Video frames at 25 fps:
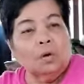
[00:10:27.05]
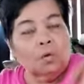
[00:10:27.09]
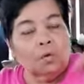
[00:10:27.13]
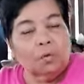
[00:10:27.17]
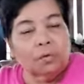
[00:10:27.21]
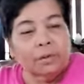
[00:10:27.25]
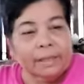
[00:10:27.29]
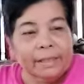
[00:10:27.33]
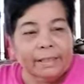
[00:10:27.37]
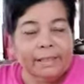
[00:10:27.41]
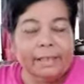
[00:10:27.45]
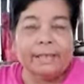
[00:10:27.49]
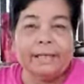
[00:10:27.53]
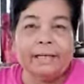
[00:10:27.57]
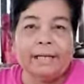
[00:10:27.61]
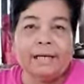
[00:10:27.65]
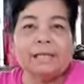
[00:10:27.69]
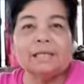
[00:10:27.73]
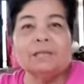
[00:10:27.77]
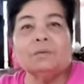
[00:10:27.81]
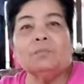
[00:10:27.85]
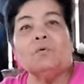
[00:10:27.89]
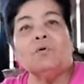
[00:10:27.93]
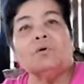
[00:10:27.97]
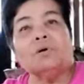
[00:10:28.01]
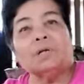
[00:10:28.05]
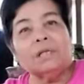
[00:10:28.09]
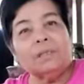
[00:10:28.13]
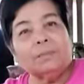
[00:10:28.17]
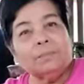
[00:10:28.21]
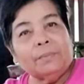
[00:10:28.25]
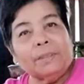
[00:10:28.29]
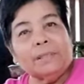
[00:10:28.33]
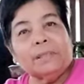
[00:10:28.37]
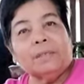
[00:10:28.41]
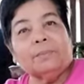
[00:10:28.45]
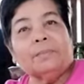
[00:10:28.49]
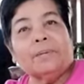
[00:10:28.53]
Og nay anak nga mo
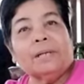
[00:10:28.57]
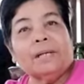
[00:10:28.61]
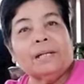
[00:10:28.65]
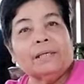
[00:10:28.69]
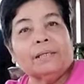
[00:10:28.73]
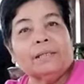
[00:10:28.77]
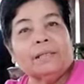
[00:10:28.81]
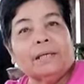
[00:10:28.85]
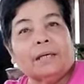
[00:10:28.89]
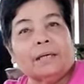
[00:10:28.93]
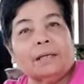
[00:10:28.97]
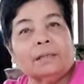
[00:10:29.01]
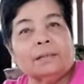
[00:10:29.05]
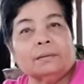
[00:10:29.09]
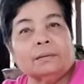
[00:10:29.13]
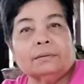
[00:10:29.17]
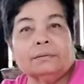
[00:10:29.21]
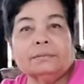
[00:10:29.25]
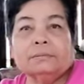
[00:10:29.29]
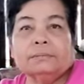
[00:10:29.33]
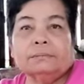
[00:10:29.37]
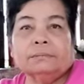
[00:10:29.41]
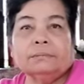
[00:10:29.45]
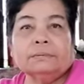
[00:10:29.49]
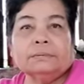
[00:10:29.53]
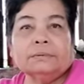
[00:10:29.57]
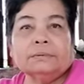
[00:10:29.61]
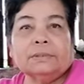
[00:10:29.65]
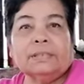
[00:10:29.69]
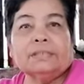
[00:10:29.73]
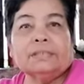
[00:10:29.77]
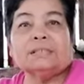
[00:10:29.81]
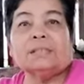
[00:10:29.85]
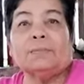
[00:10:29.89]
claim anak balaya. Mas...